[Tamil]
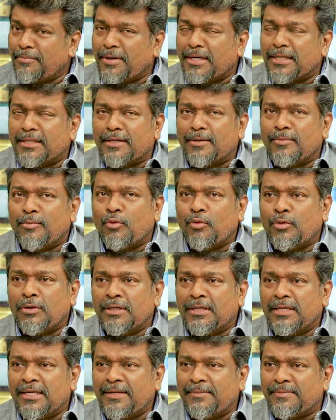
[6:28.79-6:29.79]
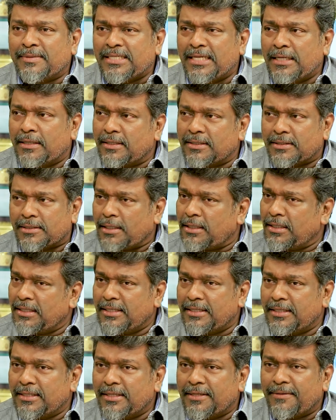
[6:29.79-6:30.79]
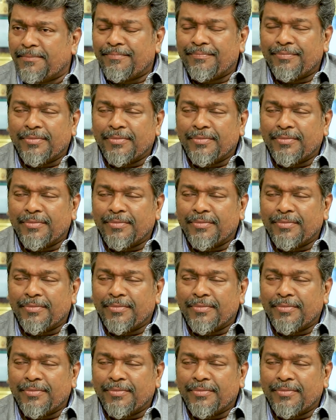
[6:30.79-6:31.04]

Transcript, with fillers: படத்தில் மூணு லிப்ஸிங்கில் சாங் இருக்குது